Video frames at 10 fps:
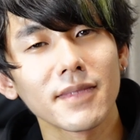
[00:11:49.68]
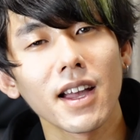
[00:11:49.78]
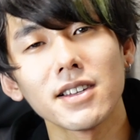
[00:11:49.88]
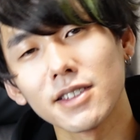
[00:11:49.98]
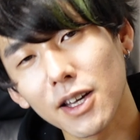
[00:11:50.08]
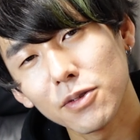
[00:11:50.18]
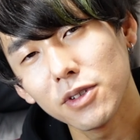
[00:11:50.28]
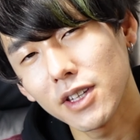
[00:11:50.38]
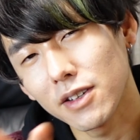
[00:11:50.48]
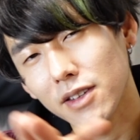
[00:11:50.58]
風が
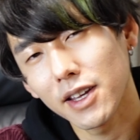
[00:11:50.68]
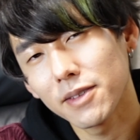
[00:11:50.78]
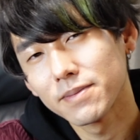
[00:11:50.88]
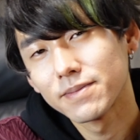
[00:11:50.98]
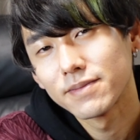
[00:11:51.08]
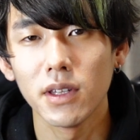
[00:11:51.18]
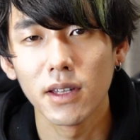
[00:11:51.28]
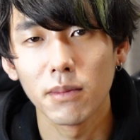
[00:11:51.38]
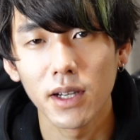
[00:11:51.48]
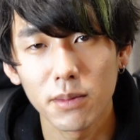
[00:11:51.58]
吹いてるね。みん
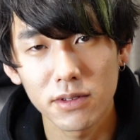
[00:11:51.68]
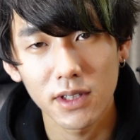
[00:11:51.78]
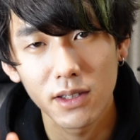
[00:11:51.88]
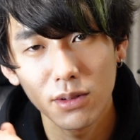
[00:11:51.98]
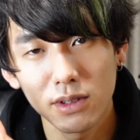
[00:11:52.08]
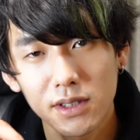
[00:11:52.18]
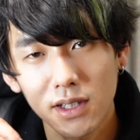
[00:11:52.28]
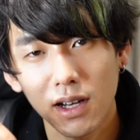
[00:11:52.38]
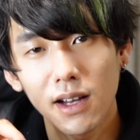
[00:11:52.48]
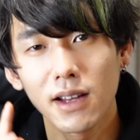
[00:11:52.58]
なバイブスはどうです
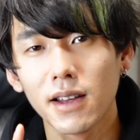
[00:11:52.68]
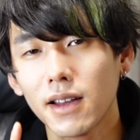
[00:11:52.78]
か？